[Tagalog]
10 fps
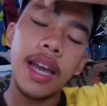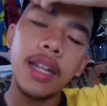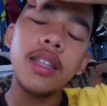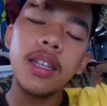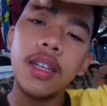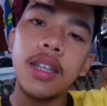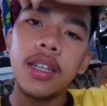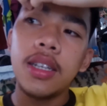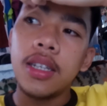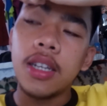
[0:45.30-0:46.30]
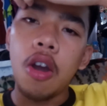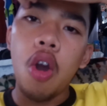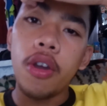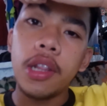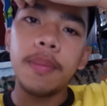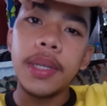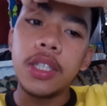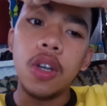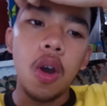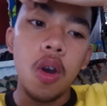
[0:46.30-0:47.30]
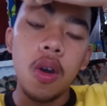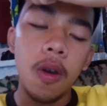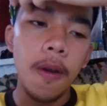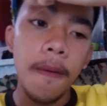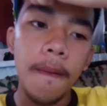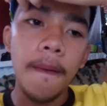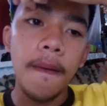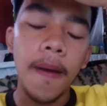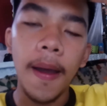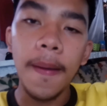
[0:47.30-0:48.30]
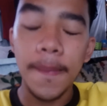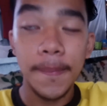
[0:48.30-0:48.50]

Ayan. Iwa ko ngayon ng video. Ha?